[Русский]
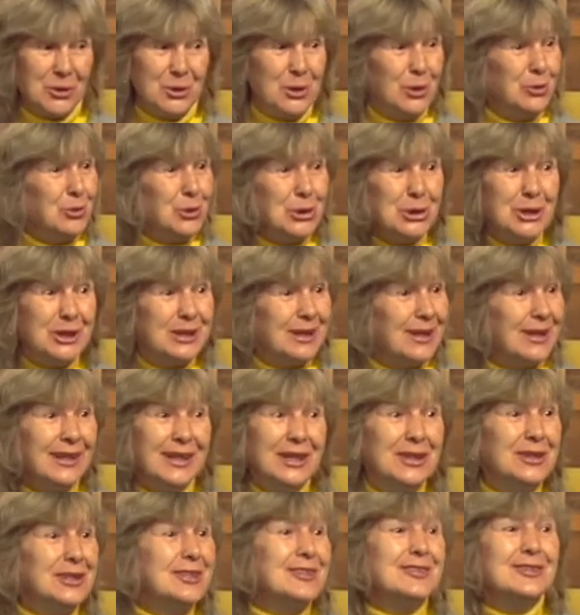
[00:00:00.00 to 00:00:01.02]
Да и вот
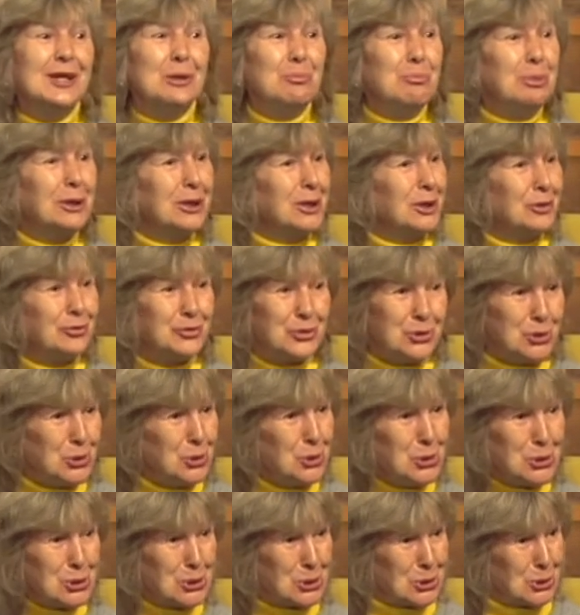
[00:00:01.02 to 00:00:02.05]
это запало в
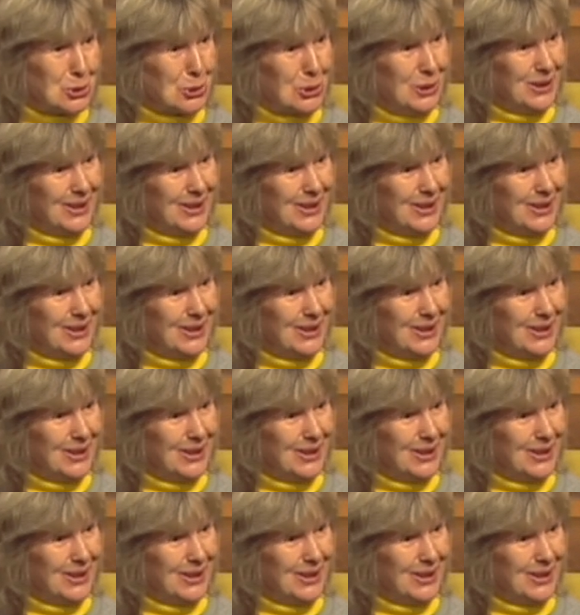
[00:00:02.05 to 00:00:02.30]
душу.